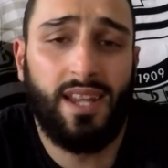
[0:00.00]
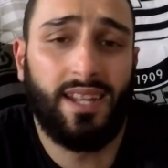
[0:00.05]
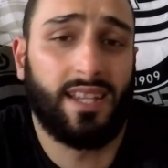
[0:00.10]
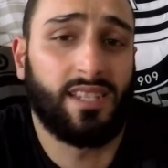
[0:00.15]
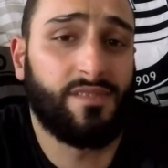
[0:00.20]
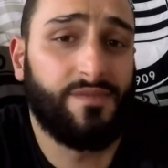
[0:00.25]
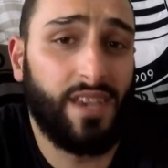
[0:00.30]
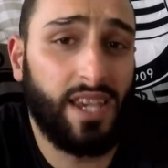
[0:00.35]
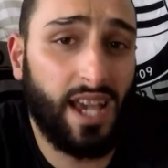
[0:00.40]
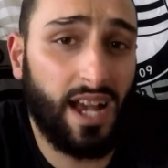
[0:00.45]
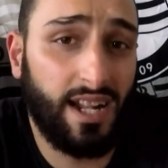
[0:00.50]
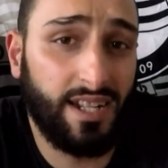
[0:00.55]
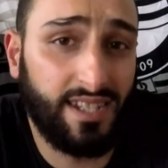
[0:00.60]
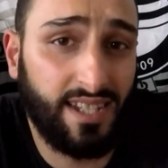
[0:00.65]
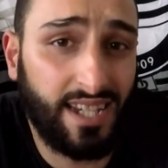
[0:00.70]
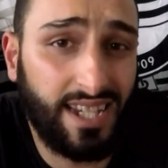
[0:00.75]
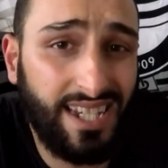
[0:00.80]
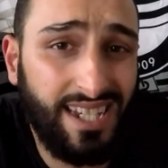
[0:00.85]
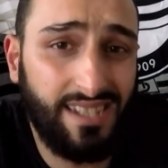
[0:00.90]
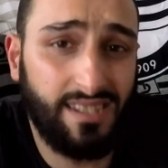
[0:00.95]
Das wäre halt
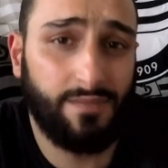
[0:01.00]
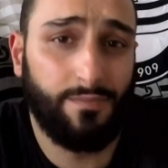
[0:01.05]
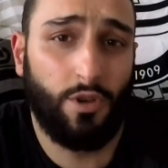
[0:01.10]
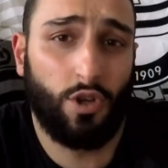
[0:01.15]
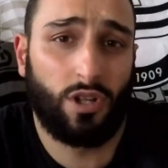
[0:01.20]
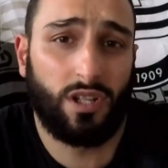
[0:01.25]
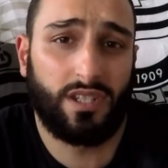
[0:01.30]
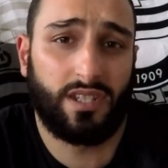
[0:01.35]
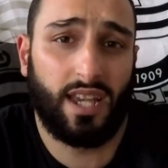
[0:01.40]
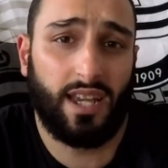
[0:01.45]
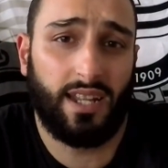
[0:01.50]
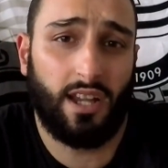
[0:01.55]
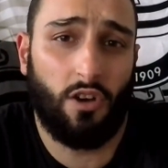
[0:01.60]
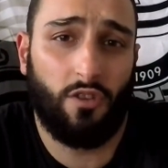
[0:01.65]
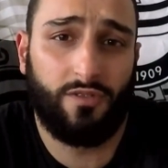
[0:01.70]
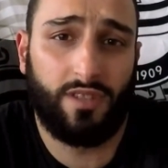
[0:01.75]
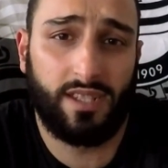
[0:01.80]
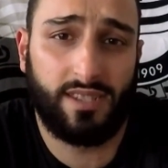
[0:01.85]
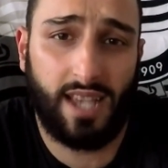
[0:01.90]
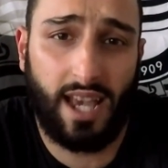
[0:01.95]
die Riesenmöglichkeit
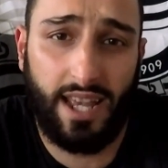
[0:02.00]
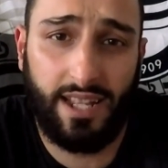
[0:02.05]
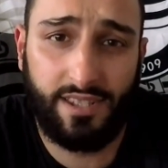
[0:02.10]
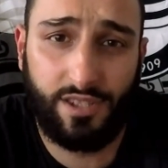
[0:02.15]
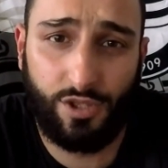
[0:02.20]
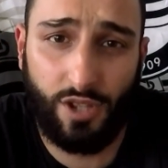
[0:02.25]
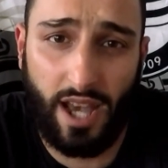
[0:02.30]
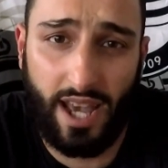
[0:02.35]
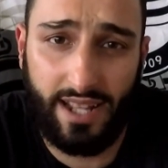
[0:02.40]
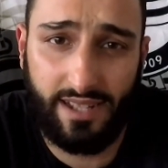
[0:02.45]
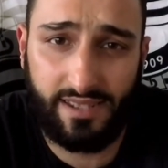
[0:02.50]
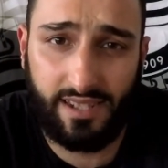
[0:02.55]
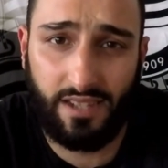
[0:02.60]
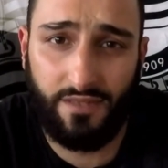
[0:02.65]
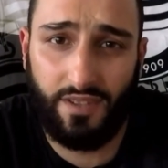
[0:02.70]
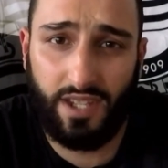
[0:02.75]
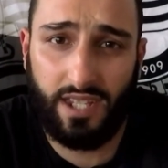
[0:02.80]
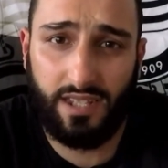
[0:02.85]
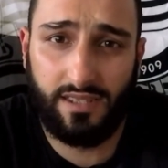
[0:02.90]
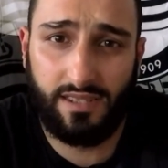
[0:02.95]
auf das 1 zu 1 1
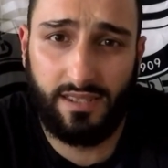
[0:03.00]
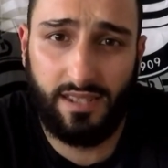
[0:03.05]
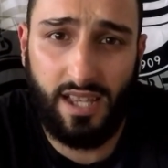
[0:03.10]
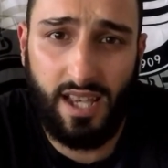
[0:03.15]
gewesen.